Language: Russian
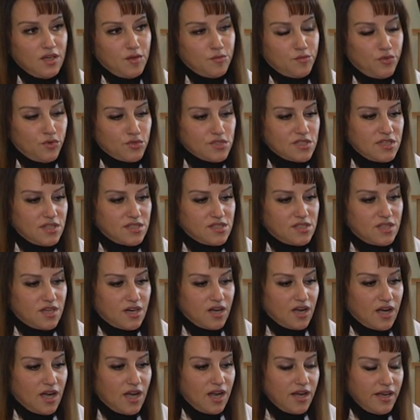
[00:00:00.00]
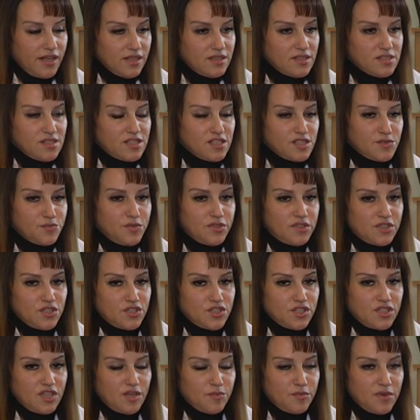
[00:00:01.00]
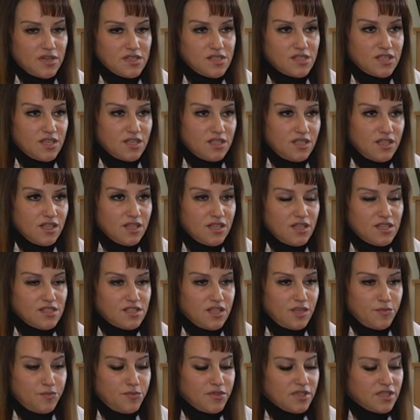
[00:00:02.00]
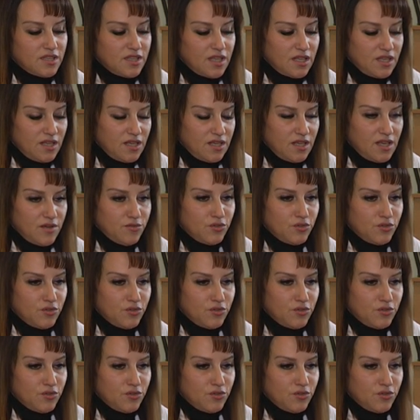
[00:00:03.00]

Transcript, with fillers: после 40 лет с избыточной массой тела и с гипертонией.